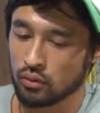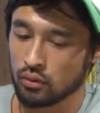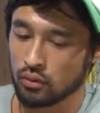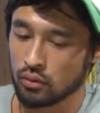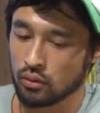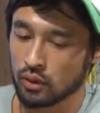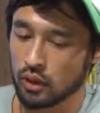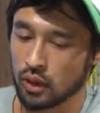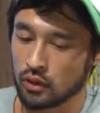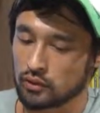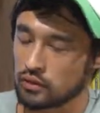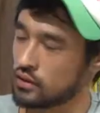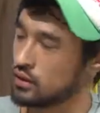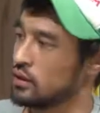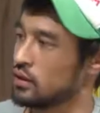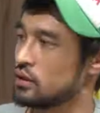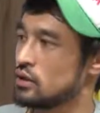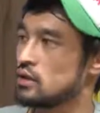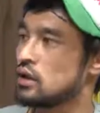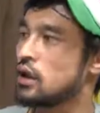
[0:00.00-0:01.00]
学生
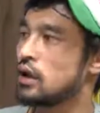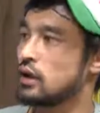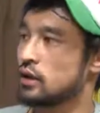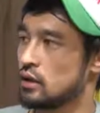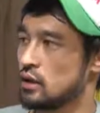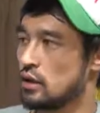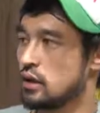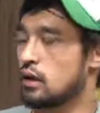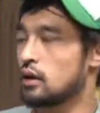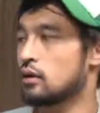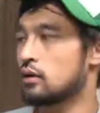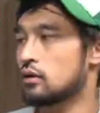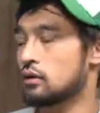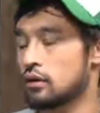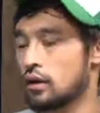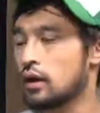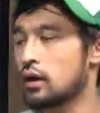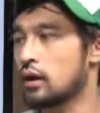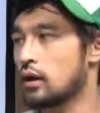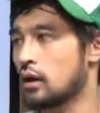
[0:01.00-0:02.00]
時代にが、
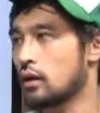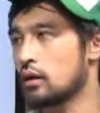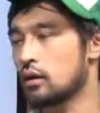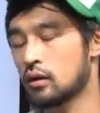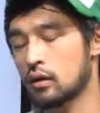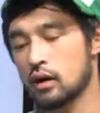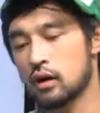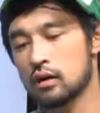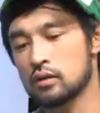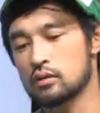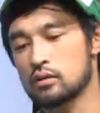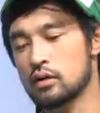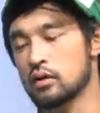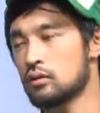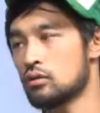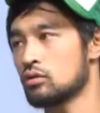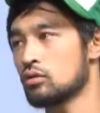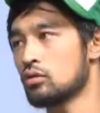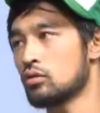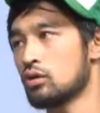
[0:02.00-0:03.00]
ね学生
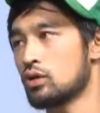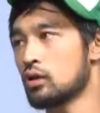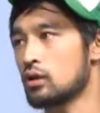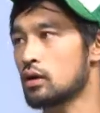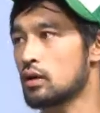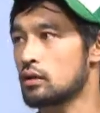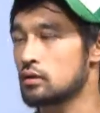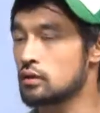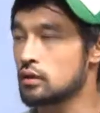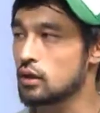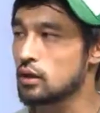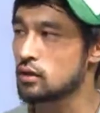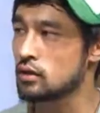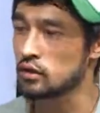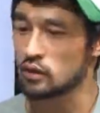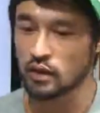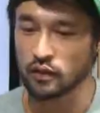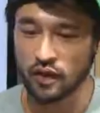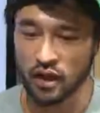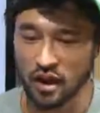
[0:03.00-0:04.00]
運動に携わって
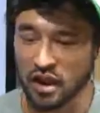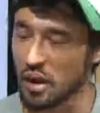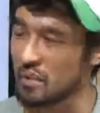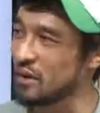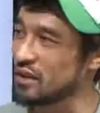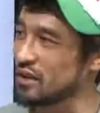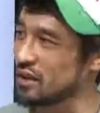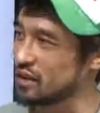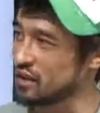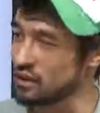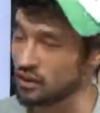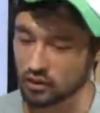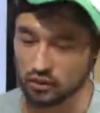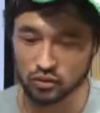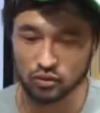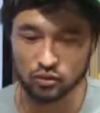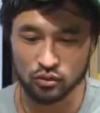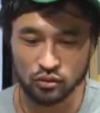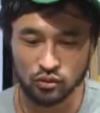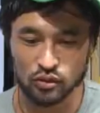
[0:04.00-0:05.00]
た仲間たちがそ
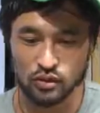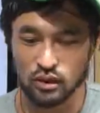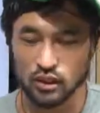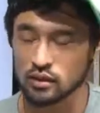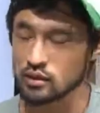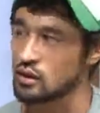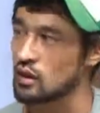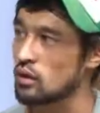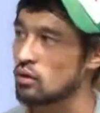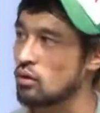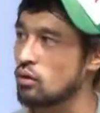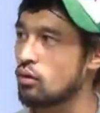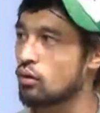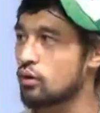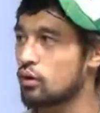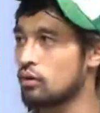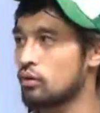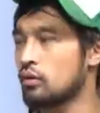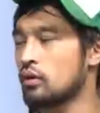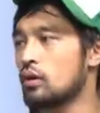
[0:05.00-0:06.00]
の後三三五五い
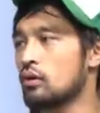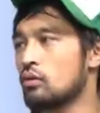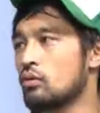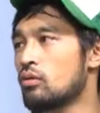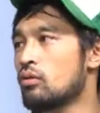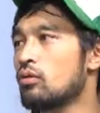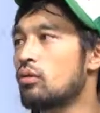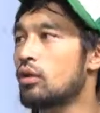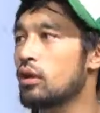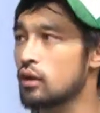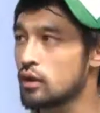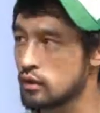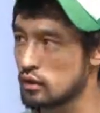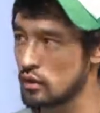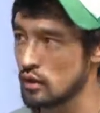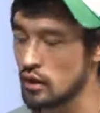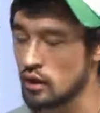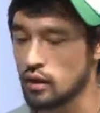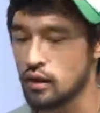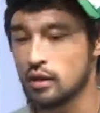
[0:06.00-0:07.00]
ろんな方向へ行っ
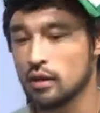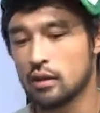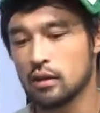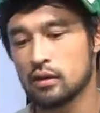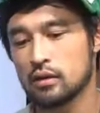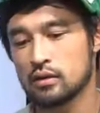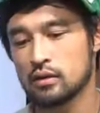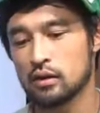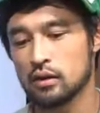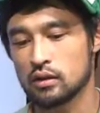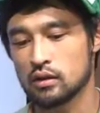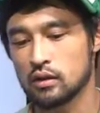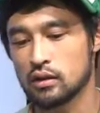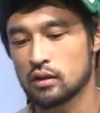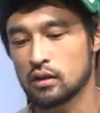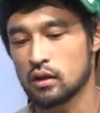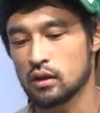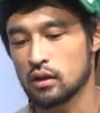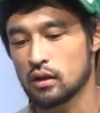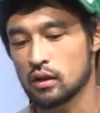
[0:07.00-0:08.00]
て政治
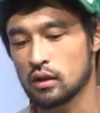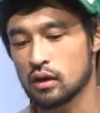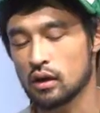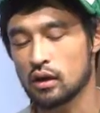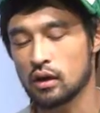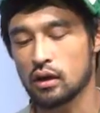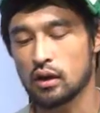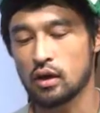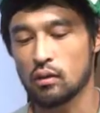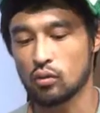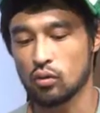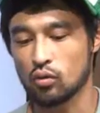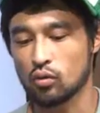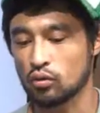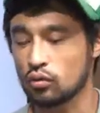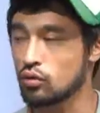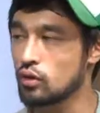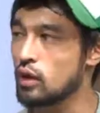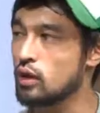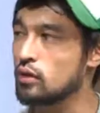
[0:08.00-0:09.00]
的な考えも異
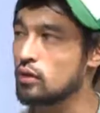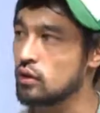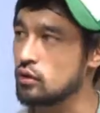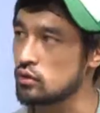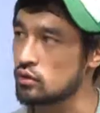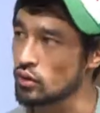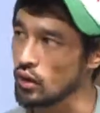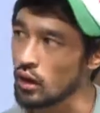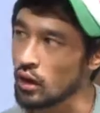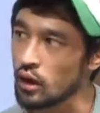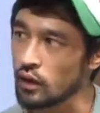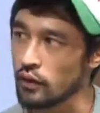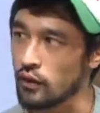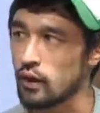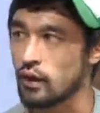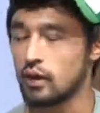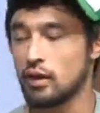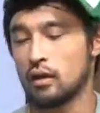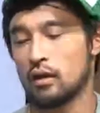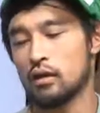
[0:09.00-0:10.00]
なっていく中で
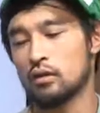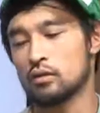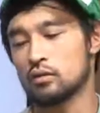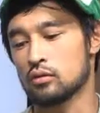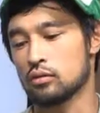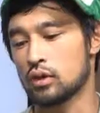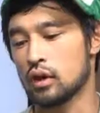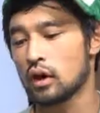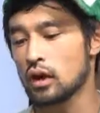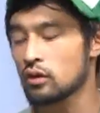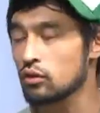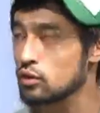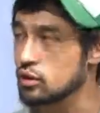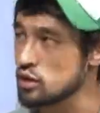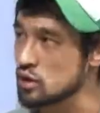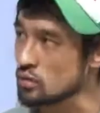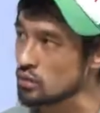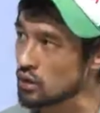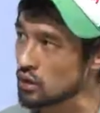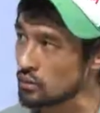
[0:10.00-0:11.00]
その中の一
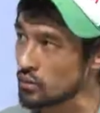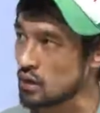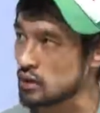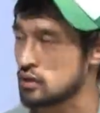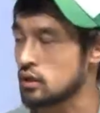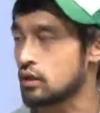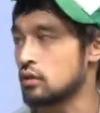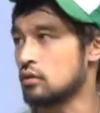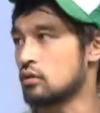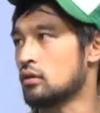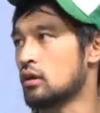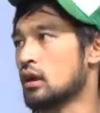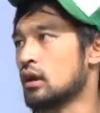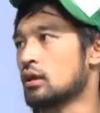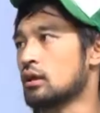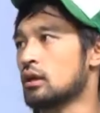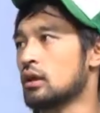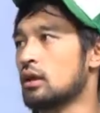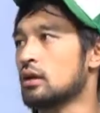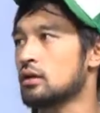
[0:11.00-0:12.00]
部がまあ赤軍派に
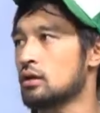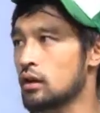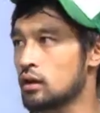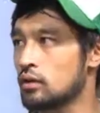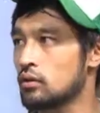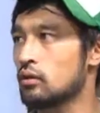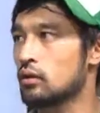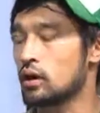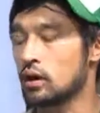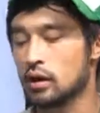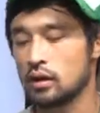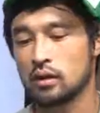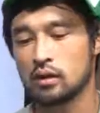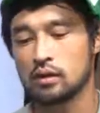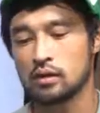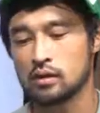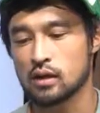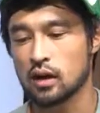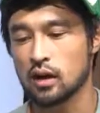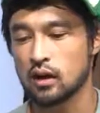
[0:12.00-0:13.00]
なったりとか
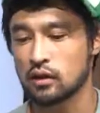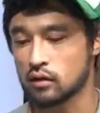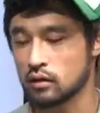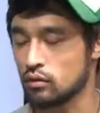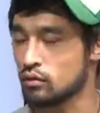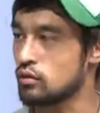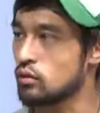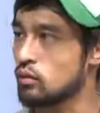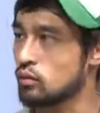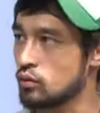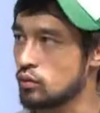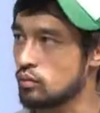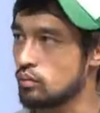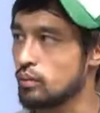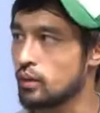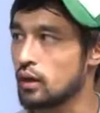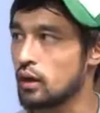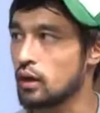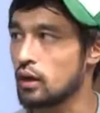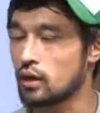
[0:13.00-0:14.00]
左派って言ってもいっ
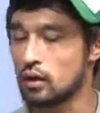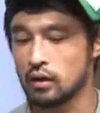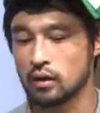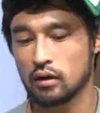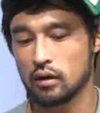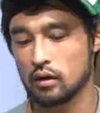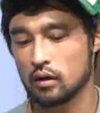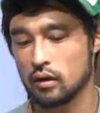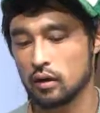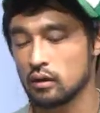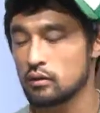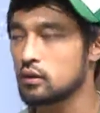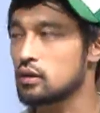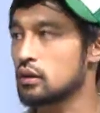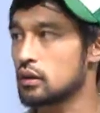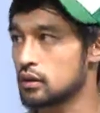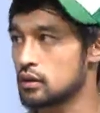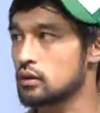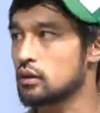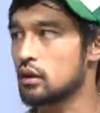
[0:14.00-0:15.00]
ぱいあるじゃない
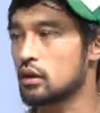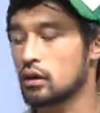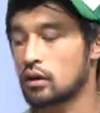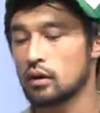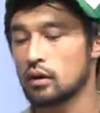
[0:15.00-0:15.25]
ですか。